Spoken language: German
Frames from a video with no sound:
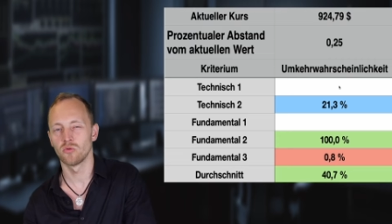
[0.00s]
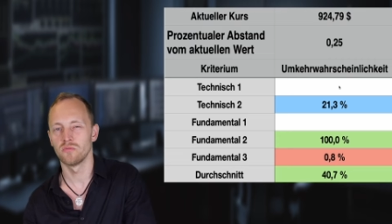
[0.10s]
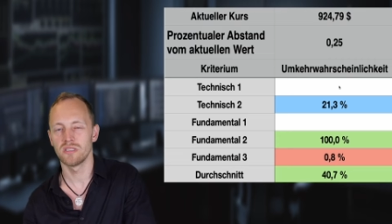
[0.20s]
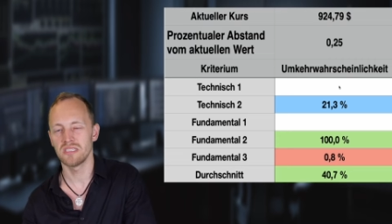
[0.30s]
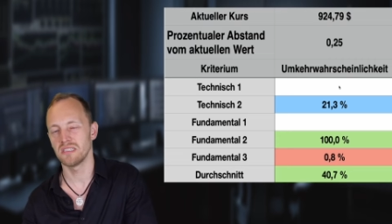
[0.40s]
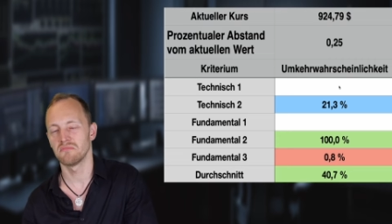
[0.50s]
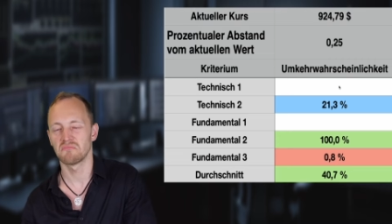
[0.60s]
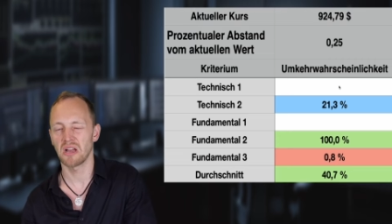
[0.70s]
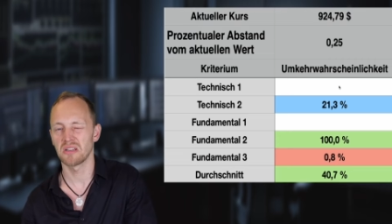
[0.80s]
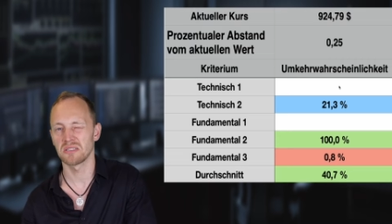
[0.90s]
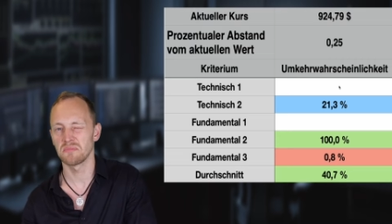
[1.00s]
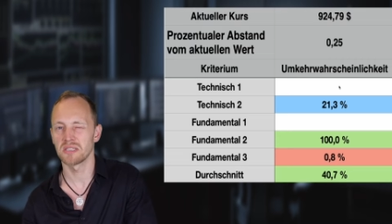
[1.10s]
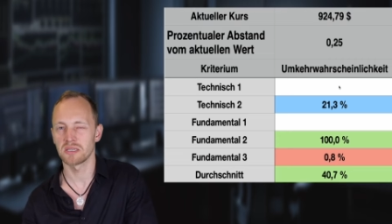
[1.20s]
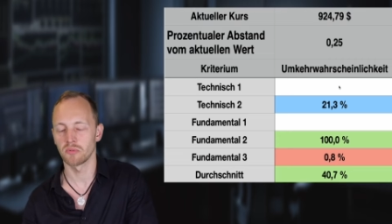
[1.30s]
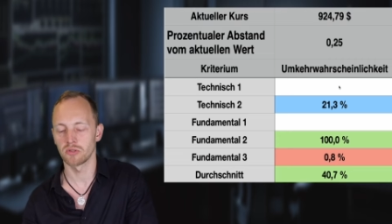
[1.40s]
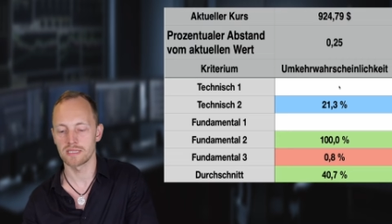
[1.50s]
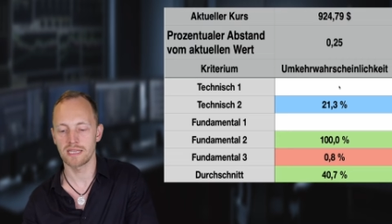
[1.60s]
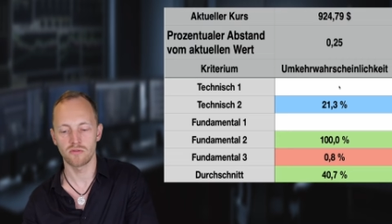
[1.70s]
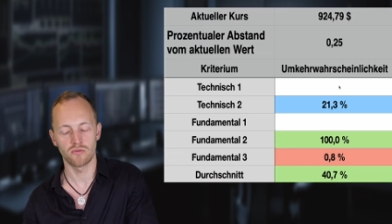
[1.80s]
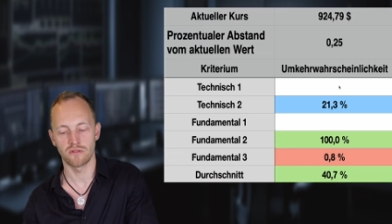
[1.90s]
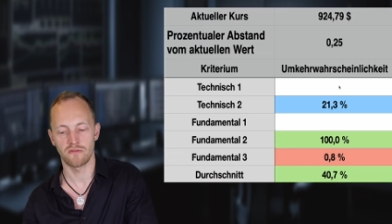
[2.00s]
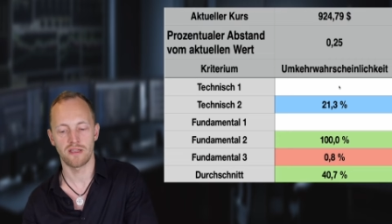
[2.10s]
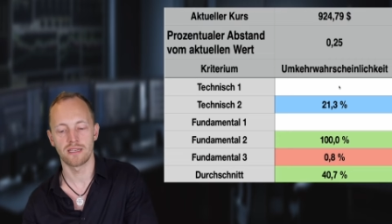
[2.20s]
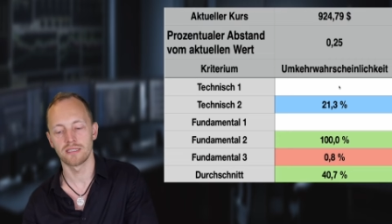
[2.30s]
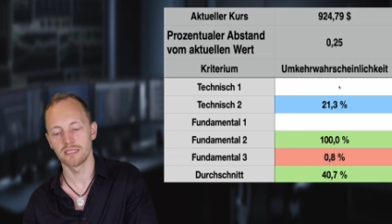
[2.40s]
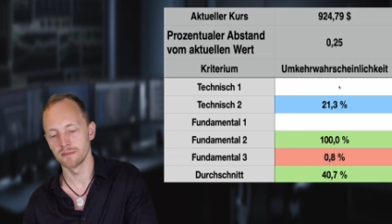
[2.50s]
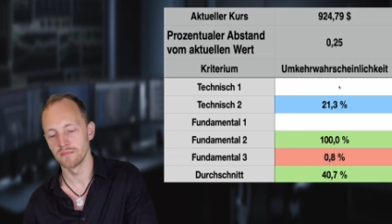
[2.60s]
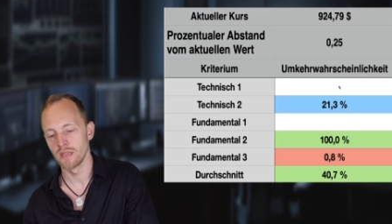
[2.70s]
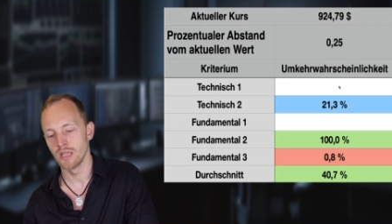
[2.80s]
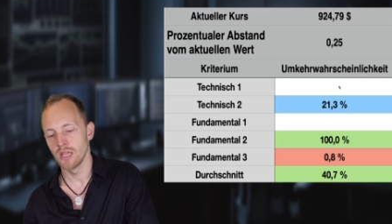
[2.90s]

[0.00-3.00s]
um die na, 70 Prozent ungefähr liegen.